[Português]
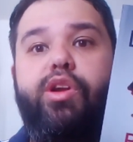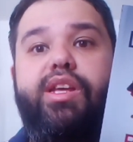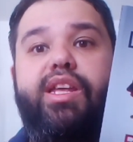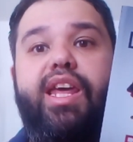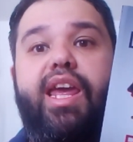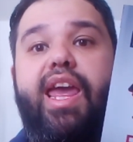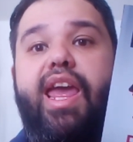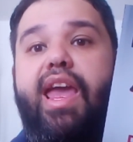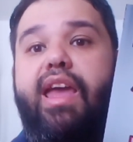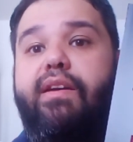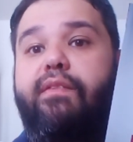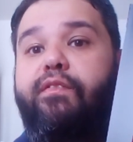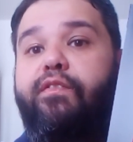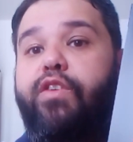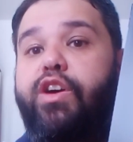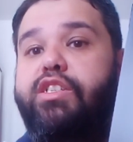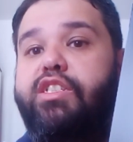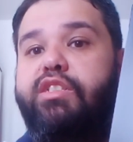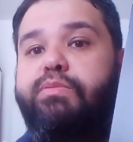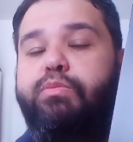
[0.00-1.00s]
porque
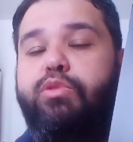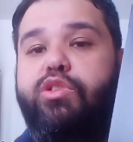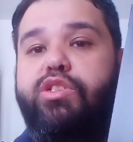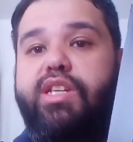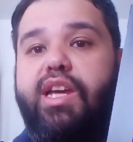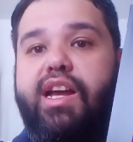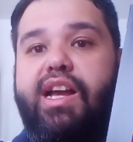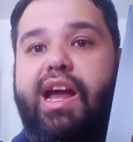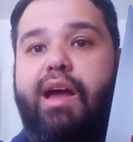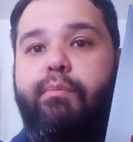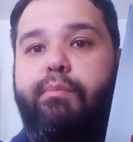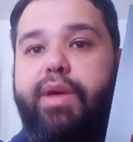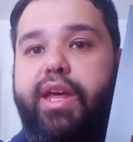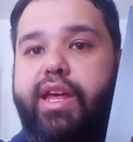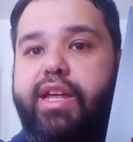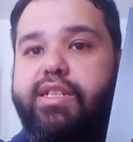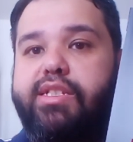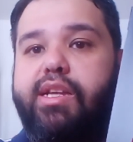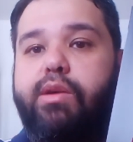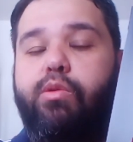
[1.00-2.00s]
foi de explodir a
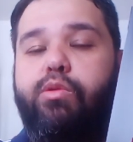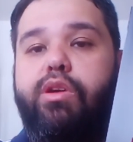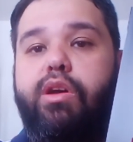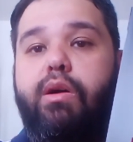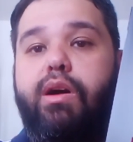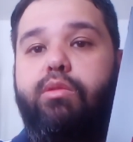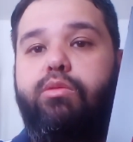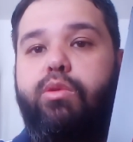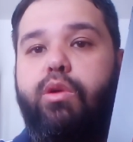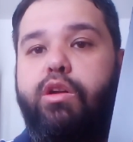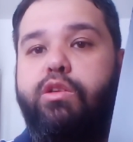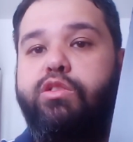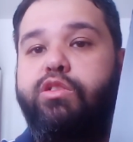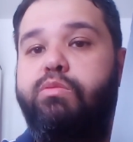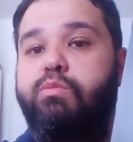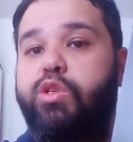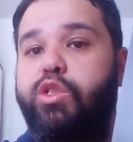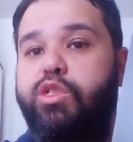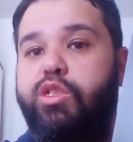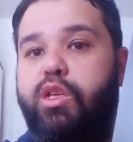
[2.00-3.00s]
cabeça o que o autor
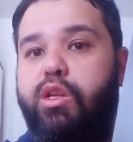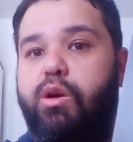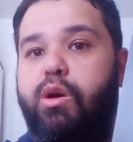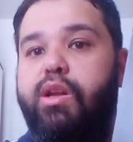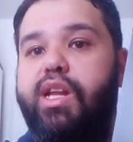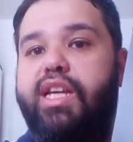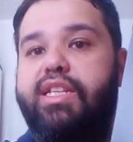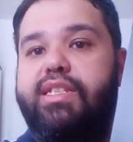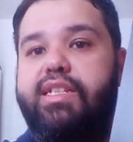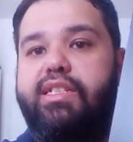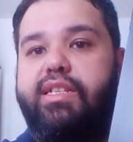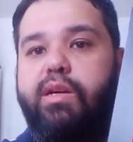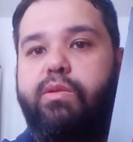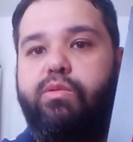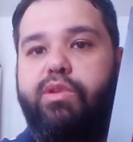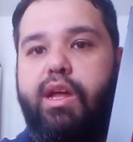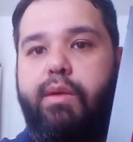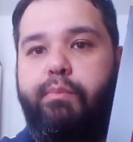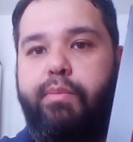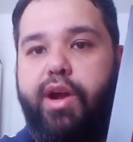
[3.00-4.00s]
nos mostrou nessa
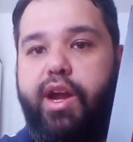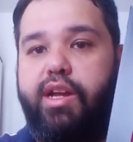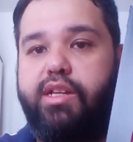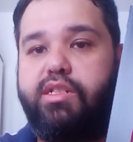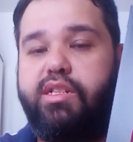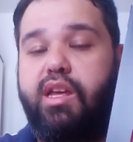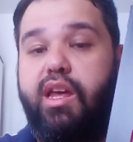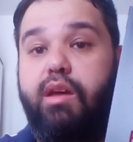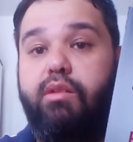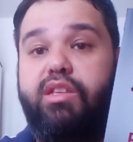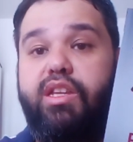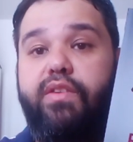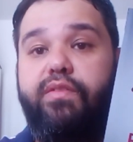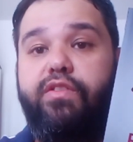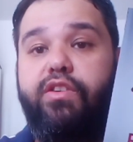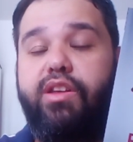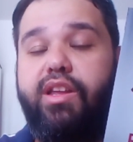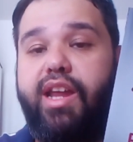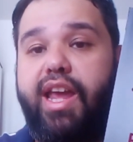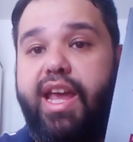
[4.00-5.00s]
segunda parte. Eu
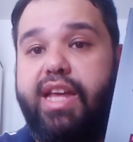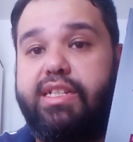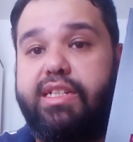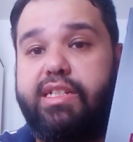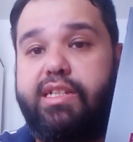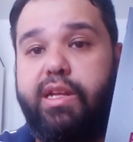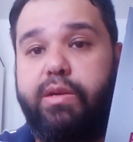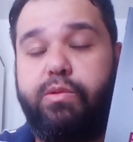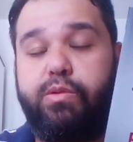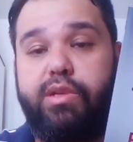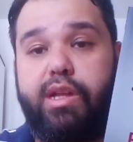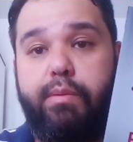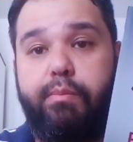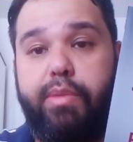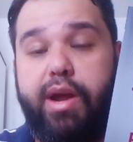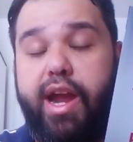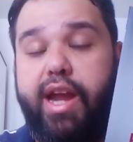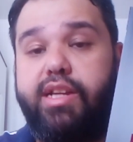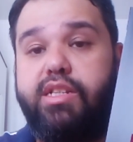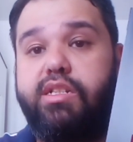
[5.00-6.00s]
devorei essa segunda
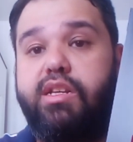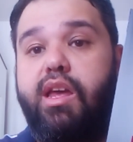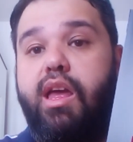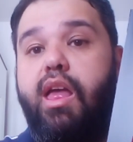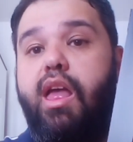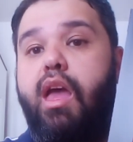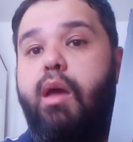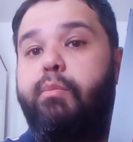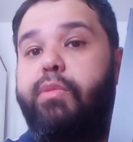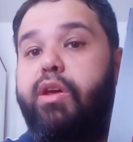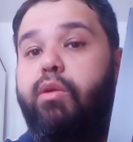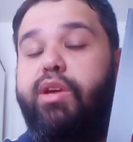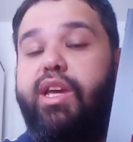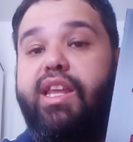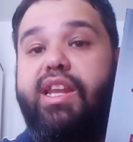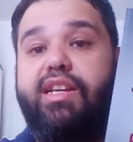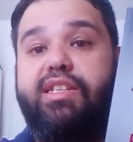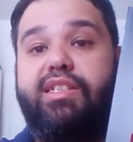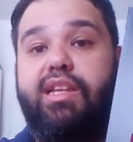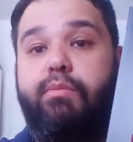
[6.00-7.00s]
parte, porque
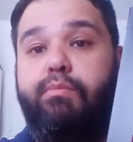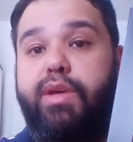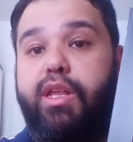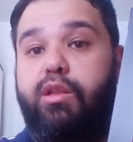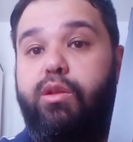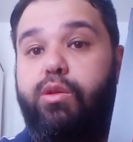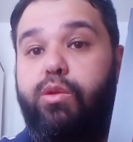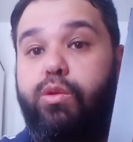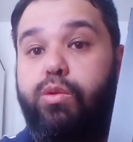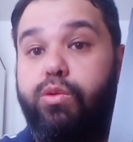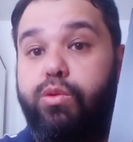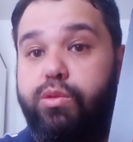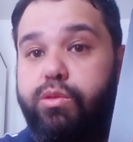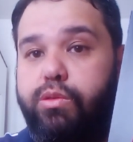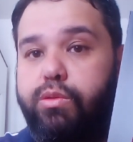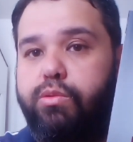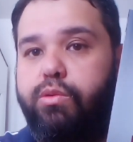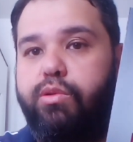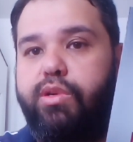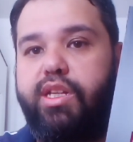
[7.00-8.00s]
eu queria saber
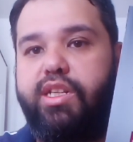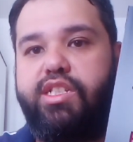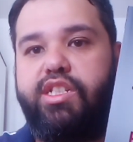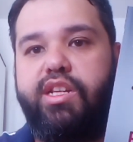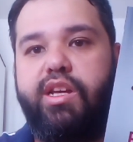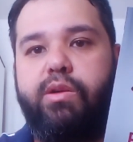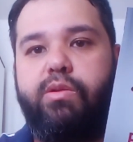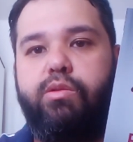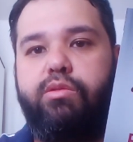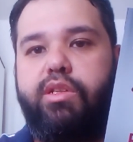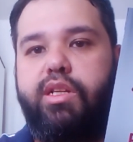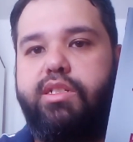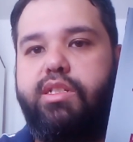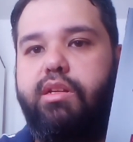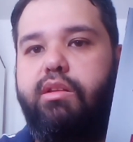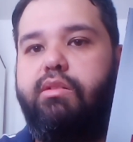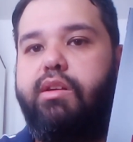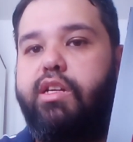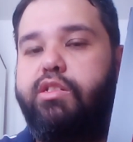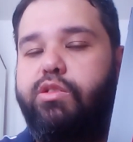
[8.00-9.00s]
tudo o que tinha
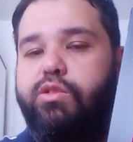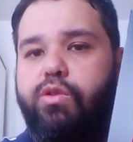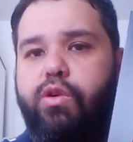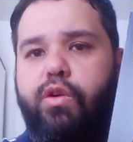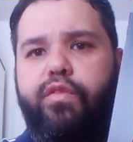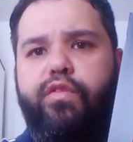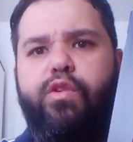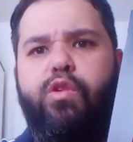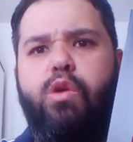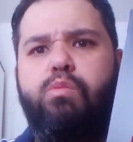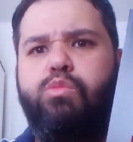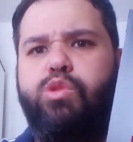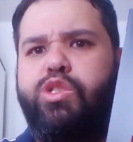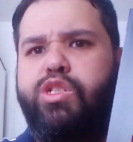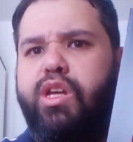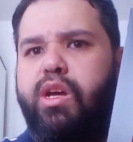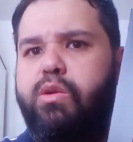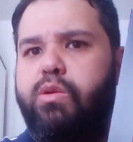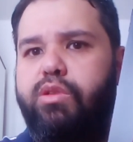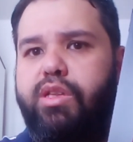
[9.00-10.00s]
acontecido com a Sophie, como
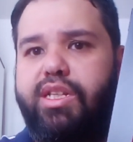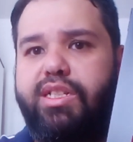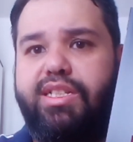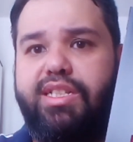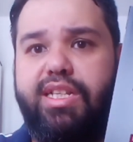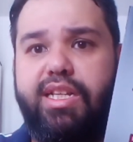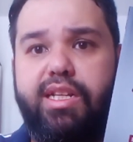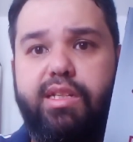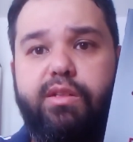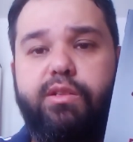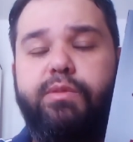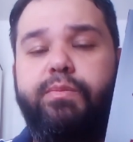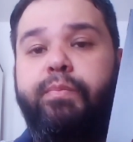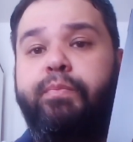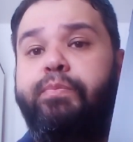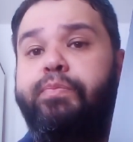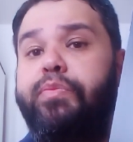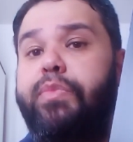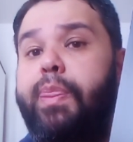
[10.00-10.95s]
tinha acontecido,